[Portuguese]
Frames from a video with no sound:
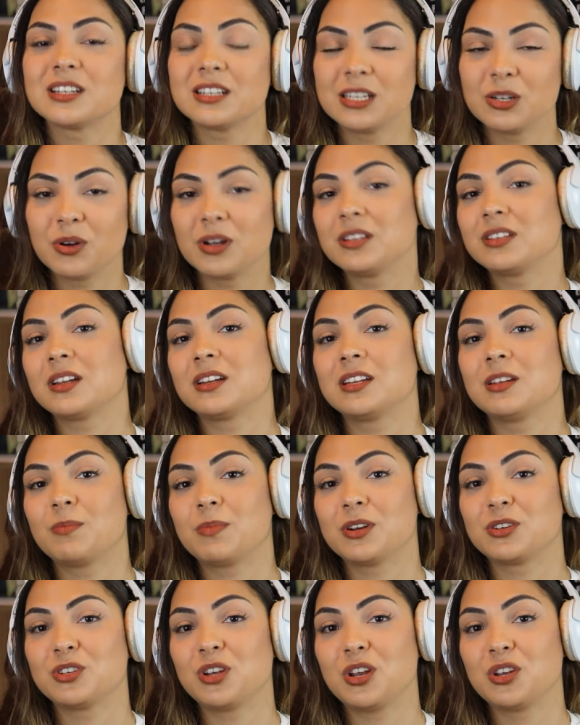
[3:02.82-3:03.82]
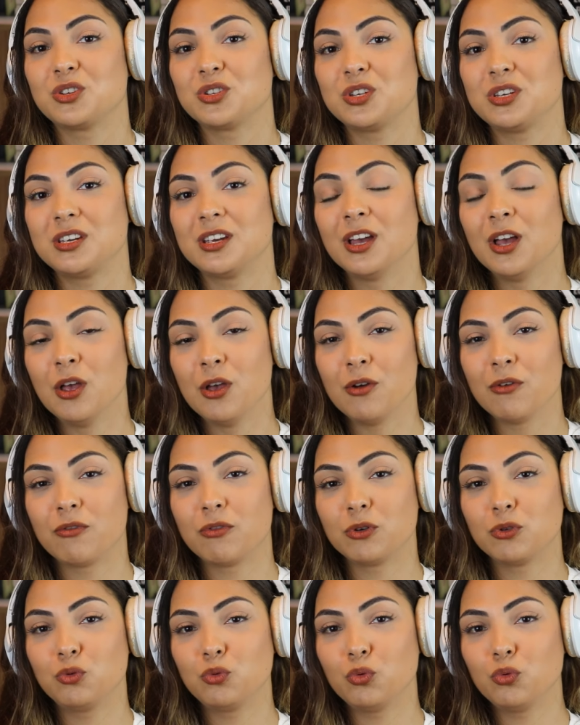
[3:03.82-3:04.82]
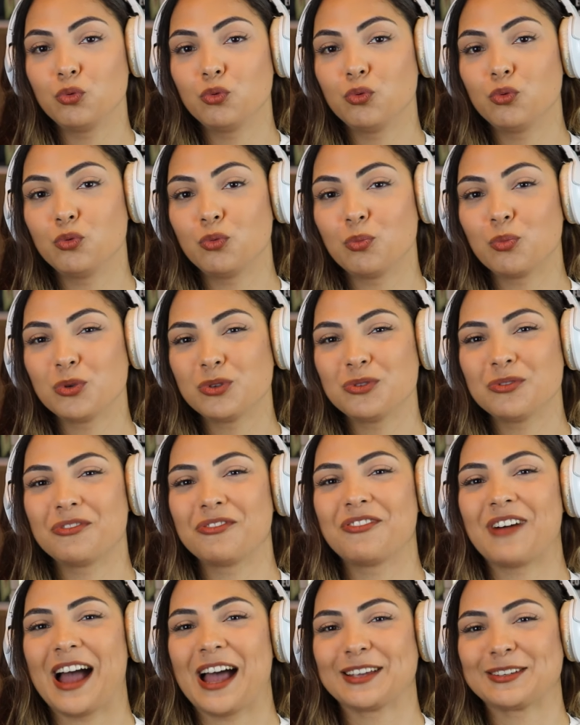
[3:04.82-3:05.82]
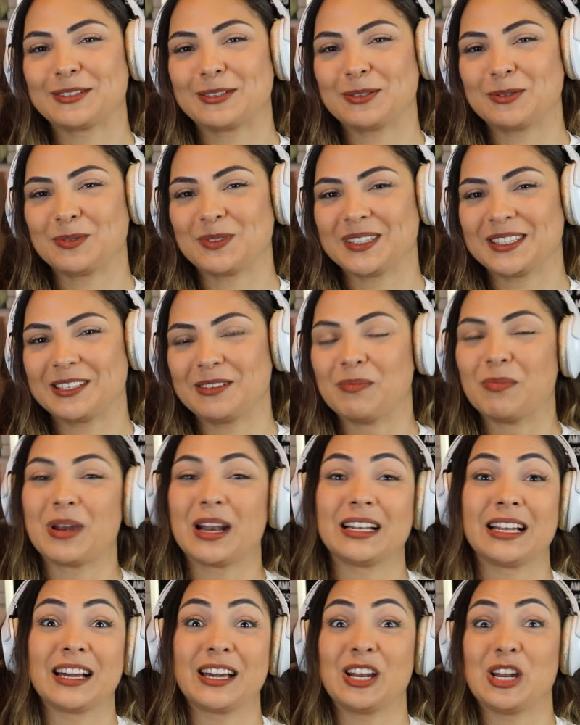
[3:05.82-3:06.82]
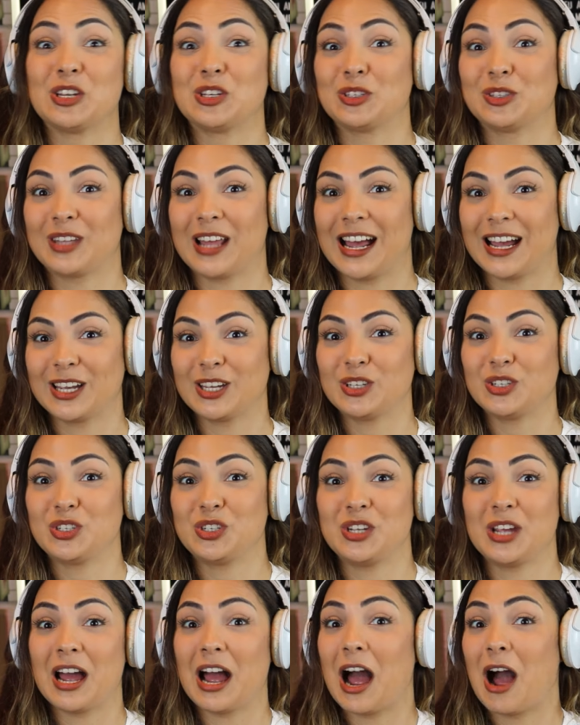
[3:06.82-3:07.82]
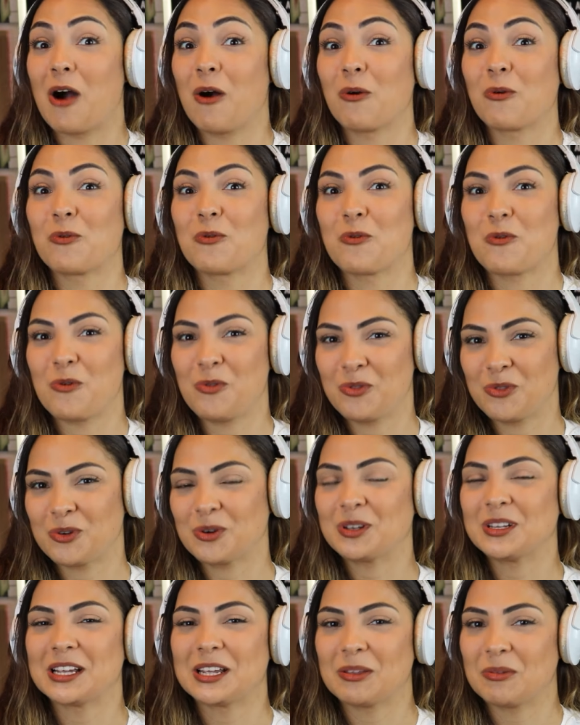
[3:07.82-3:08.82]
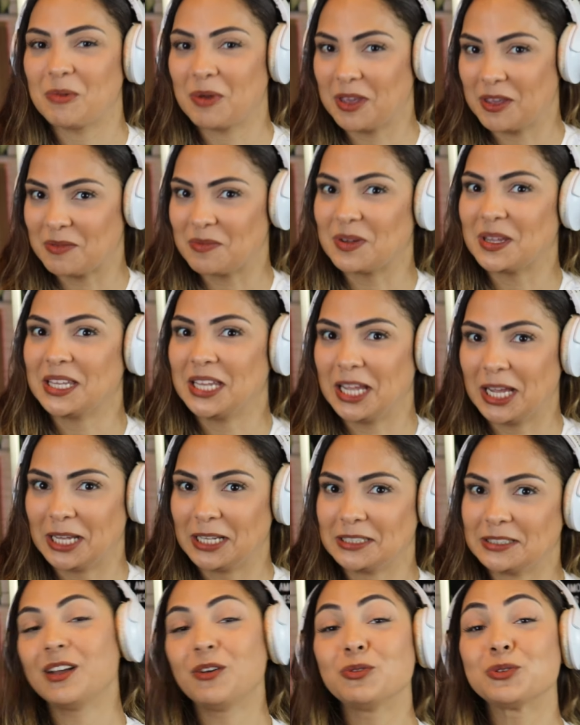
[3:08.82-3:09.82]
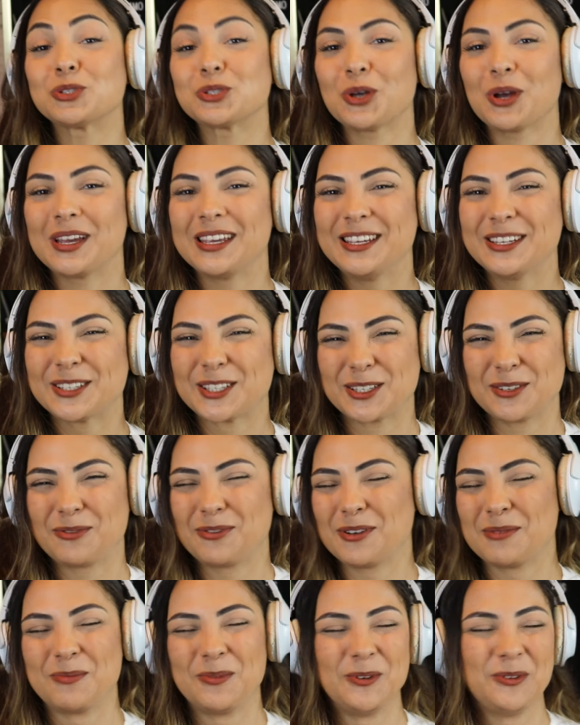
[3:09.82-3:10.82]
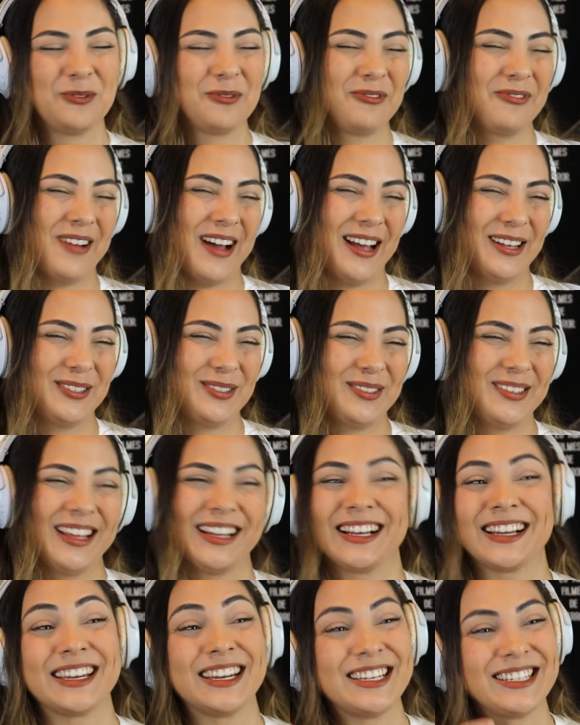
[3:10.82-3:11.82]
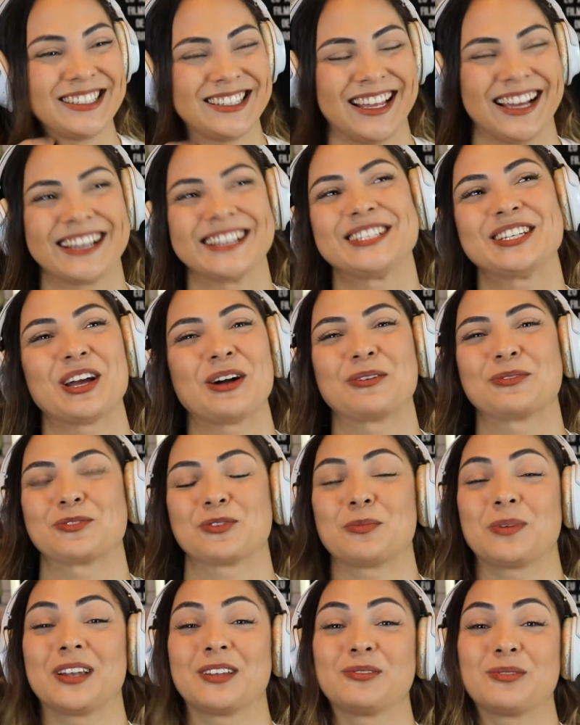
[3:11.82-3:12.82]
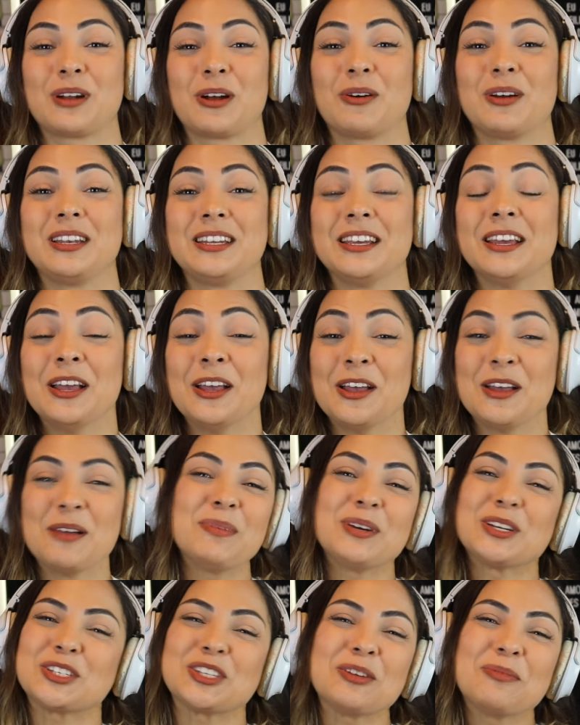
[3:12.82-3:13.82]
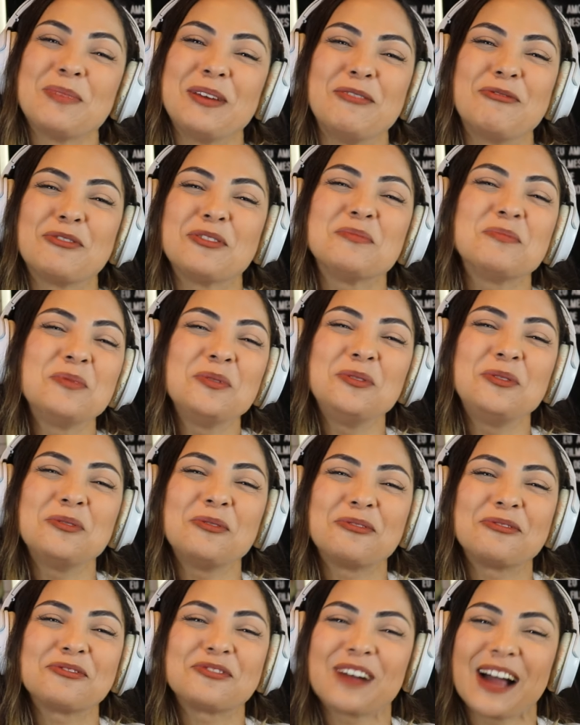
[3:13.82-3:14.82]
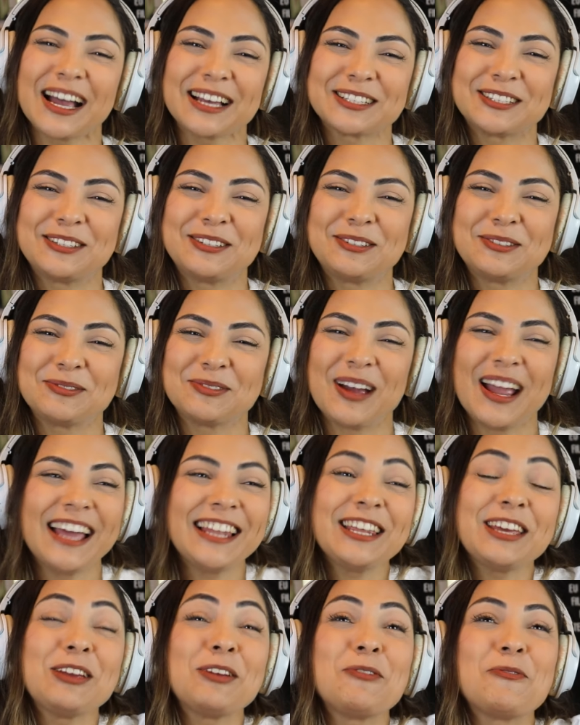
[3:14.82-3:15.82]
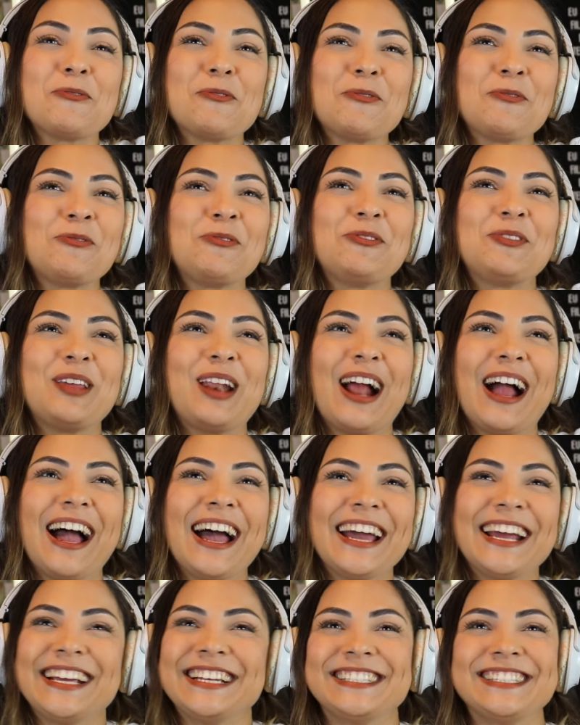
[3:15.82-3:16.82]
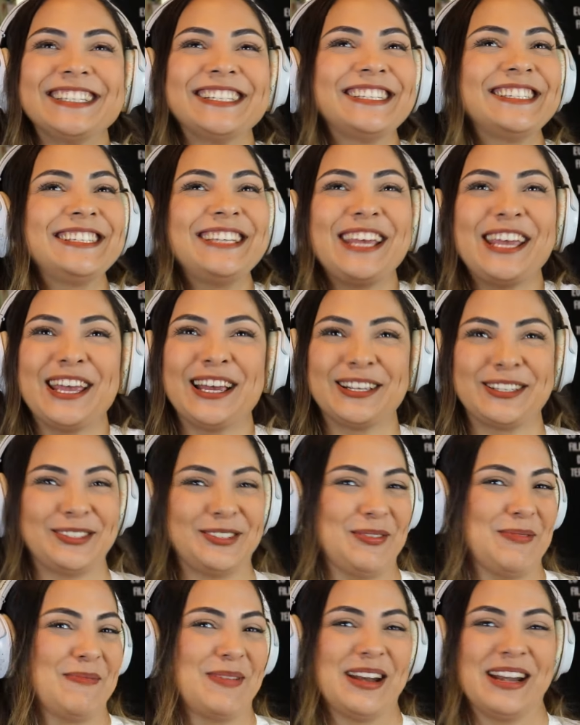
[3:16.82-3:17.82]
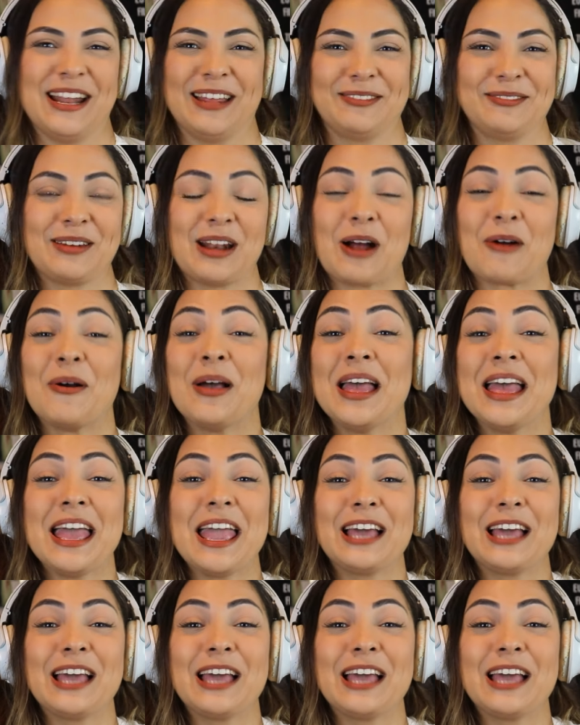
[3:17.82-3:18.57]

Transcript: já deu a entender pra gente que foi tudo muito fácil, assim, para ela acreditar que tinha algo controlando a irmã dela. E não só isso foi muito fácil, dela acreditar que tinha algo sobrenatural ali mas também foi muito fácil ela encontrar esse ser sobrenatural.